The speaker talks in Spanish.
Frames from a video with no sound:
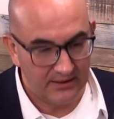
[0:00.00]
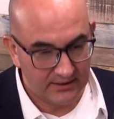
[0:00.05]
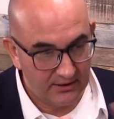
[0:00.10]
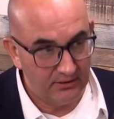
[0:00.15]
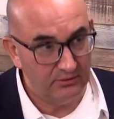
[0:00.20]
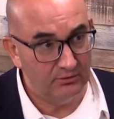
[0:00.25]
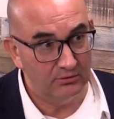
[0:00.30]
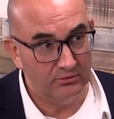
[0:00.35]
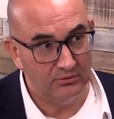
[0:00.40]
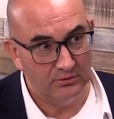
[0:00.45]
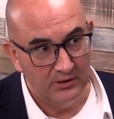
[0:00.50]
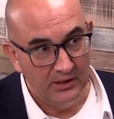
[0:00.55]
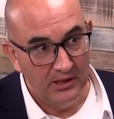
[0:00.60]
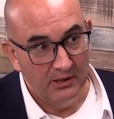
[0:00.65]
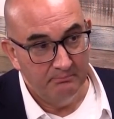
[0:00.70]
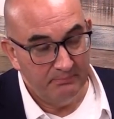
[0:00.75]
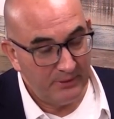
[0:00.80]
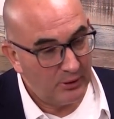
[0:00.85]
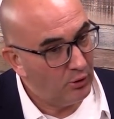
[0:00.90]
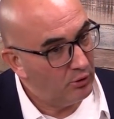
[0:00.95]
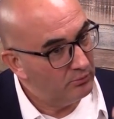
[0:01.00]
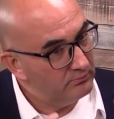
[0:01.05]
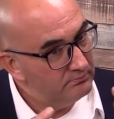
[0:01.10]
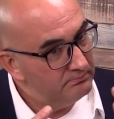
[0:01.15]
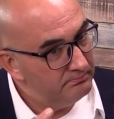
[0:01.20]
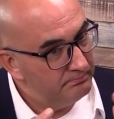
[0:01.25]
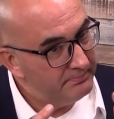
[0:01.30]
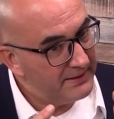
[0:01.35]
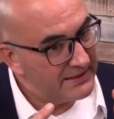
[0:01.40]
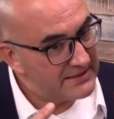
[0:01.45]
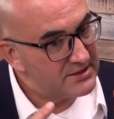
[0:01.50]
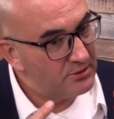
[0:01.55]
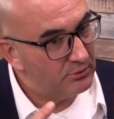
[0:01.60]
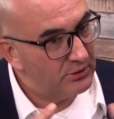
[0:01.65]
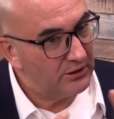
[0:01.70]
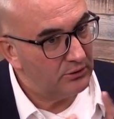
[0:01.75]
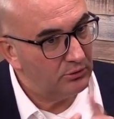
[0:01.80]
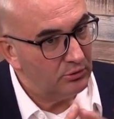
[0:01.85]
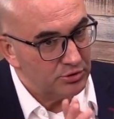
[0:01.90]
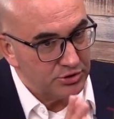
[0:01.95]
aquello. Pero mm, piensa
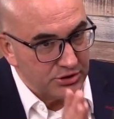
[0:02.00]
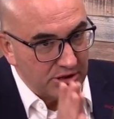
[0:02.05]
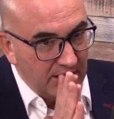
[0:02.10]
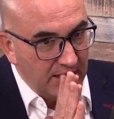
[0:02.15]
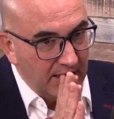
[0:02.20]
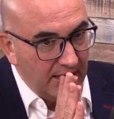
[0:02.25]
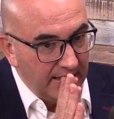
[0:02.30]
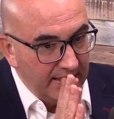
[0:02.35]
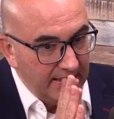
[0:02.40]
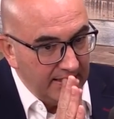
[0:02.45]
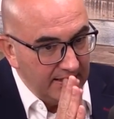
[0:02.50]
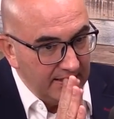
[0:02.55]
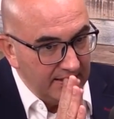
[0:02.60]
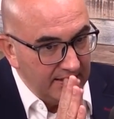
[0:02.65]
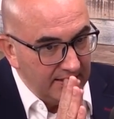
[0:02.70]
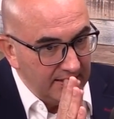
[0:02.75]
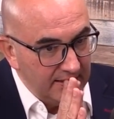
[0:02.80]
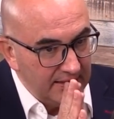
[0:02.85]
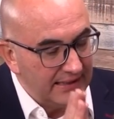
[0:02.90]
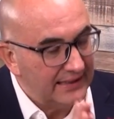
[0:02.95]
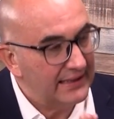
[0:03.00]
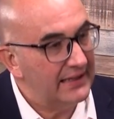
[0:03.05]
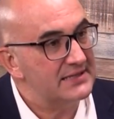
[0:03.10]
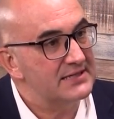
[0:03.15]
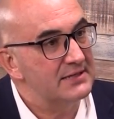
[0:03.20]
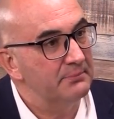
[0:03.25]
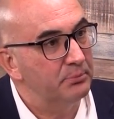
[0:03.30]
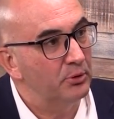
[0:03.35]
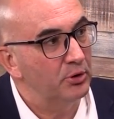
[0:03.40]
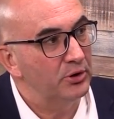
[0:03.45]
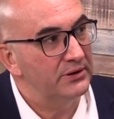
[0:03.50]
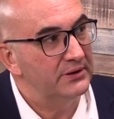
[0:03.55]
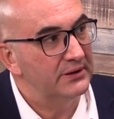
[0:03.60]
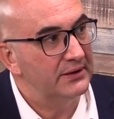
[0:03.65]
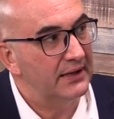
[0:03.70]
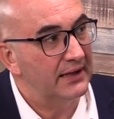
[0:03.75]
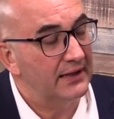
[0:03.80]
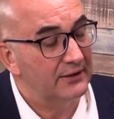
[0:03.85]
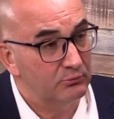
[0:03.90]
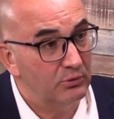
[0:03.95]
una cosa: eh, la clase
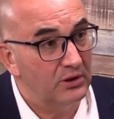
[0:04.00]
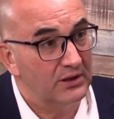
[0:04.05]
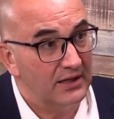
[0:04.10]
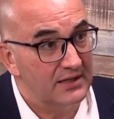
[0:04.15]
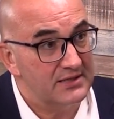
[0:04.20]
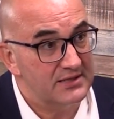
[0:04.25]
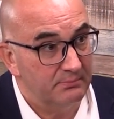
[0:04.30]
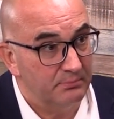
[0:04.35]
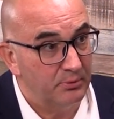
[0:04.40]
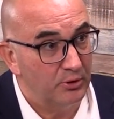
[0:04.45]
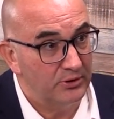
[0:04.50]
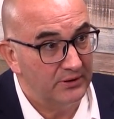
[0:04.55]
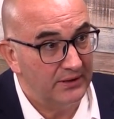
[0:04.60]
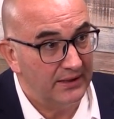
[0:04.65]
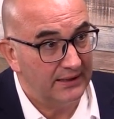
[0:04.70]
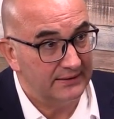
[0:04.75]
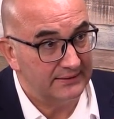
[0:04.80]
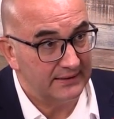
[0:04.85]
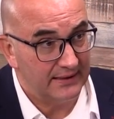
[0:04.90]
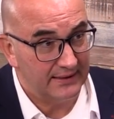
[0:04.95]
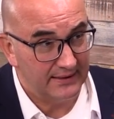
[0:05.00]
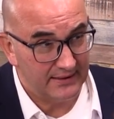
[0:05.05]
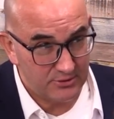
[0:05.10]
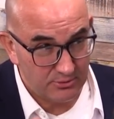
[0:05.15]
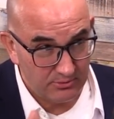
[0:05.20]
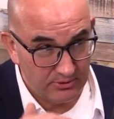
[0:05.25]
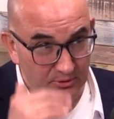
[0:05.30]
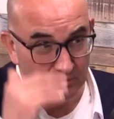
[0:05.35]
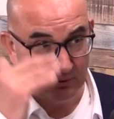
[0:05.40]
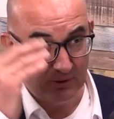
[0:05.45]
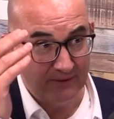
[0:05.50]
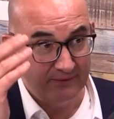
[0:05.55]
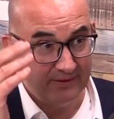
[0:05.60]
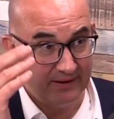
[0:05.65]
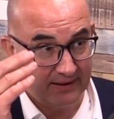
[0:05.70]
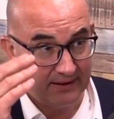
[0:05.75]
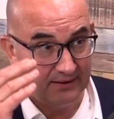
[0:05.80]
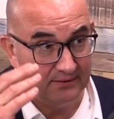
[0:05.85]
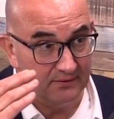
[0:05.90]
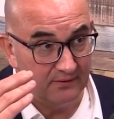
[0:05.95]
política, la actual clase política catalana, sobre todo la
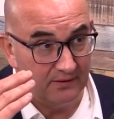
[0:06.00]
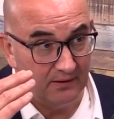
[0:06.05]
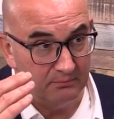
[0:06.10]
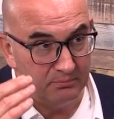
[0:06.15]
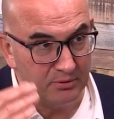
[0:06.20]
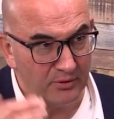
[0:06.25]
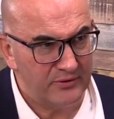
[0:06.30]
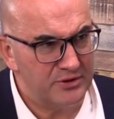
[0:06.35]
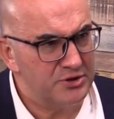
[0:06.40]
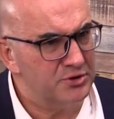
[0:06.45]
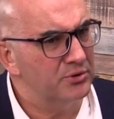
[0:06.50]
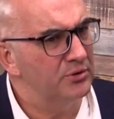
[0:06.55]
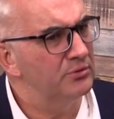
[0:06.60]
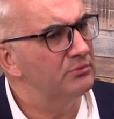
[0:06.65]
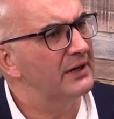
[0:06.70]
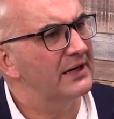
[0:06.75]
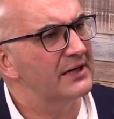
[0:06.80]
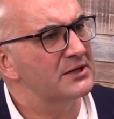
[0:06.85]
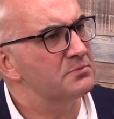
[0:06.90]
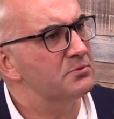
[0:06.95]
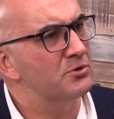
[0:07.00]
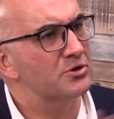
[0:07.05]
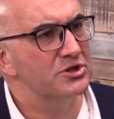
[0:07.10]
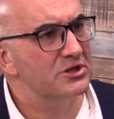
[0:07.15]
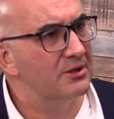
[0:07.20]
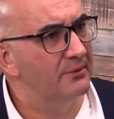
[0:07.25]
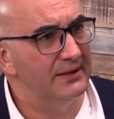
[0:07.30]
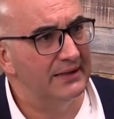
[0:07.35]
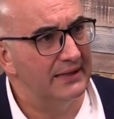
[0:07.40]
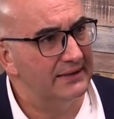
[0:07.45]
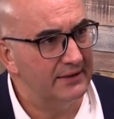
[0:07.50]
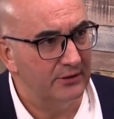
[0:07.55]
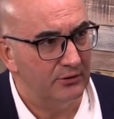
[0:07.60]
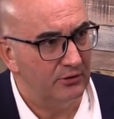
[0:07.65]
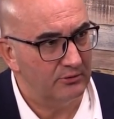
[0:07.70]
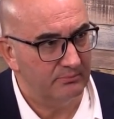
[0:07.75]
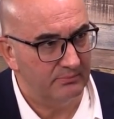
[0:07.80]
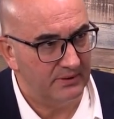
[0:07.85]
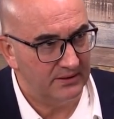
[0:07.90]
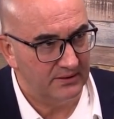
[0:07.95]
dirigente del proceso, tiene una responsabilidad
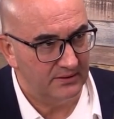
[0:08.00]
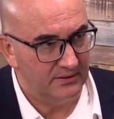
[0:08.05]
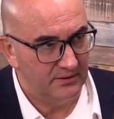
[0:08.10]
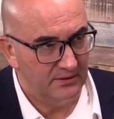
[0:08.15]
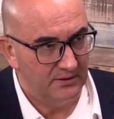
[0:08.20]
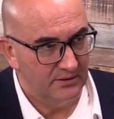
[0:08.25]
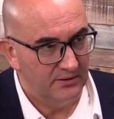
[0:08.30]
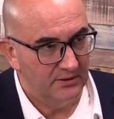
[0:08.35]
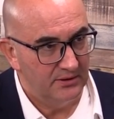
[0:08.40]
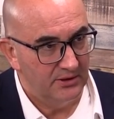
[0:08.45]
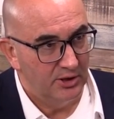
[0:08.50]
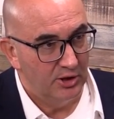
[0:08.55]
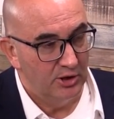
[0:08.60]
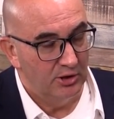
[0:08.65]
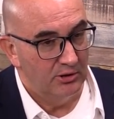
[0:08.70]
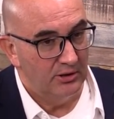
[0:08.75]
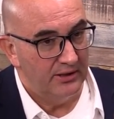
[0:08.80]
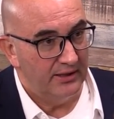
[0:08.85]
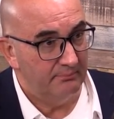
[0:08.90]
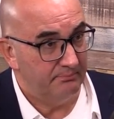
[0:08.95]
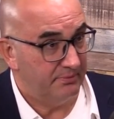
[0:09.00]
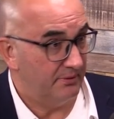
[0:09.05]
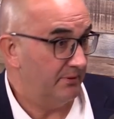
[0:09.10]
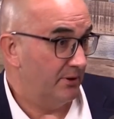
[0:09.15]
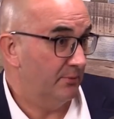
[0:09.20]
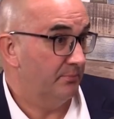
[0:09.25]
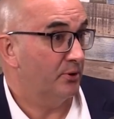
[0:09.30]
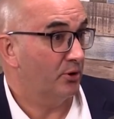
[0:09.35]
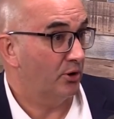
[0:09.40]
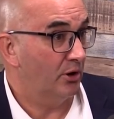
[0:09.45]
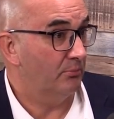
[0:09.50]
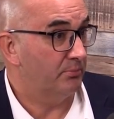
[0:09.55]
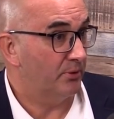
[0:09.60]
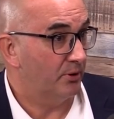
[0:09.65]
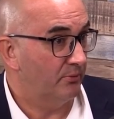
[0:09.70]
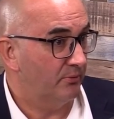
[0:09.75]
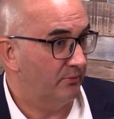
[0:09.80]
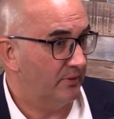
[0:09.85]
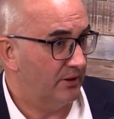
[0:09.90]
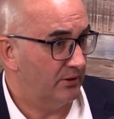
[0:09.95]
enorme. ¿Eh? Primero porque lo
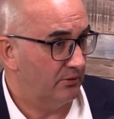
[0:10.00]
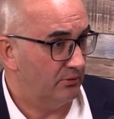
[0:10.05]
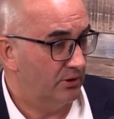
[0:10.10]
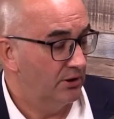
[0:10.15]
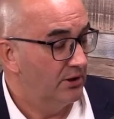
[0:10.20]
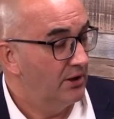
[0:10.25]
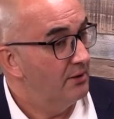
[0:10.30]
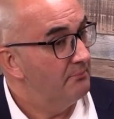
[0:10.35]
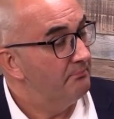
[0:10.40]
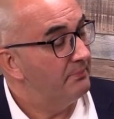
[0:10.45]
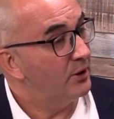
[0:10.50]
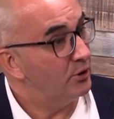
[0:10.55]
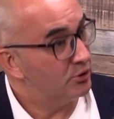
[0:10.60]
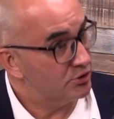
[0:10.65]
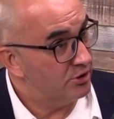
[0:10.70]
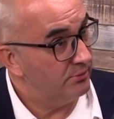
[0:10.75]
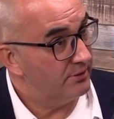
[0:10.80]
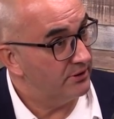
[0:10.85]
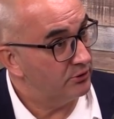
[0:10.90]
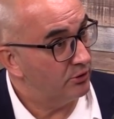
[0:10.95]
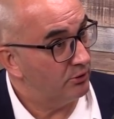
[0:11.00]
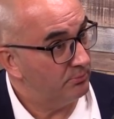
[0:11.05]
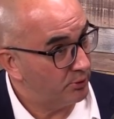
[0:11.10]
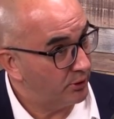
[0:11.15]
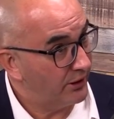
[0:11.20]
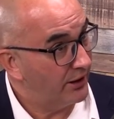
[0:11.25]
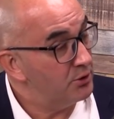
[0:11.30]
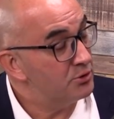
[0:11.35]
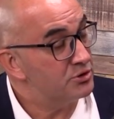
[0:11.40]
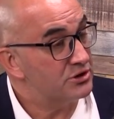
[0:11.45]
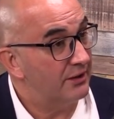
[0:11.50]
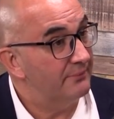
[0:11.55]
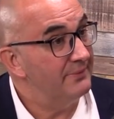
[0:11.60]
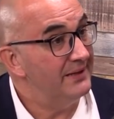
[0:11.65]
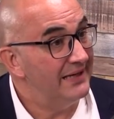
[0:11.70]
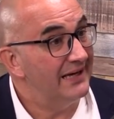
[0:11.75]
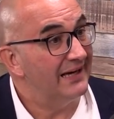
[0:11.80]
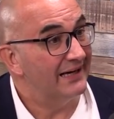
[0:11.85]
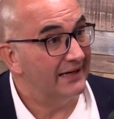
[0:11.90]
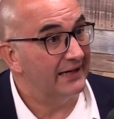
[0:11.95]
promovieron, pero sobre todo porque ellos
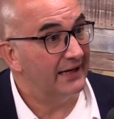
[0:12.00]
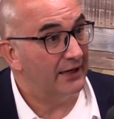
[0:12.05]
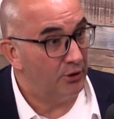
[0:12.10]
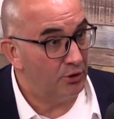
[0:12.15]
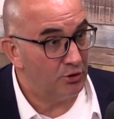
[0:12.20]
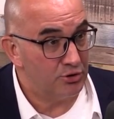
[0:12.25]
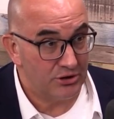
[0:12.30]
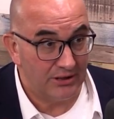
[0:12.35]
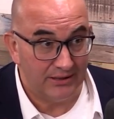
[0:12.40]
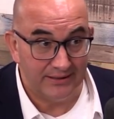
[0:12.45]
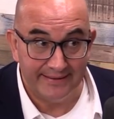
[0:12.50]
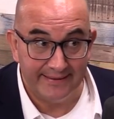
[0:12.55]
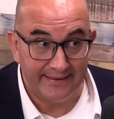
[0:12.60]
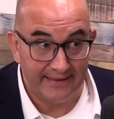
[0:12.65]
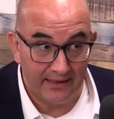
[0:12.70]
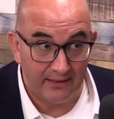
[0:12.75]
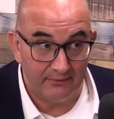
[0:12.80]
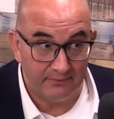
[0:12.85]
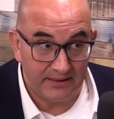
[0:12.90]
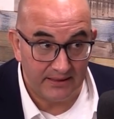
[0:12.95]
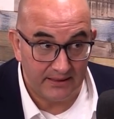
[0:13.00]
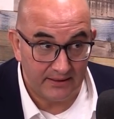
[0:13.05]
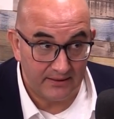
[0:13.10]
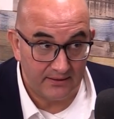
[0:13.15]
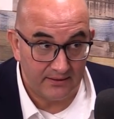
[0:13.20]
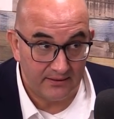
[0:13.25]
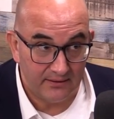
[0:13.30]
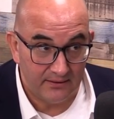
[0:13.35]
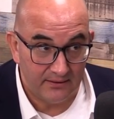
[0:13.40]
sabían que no saldría bien.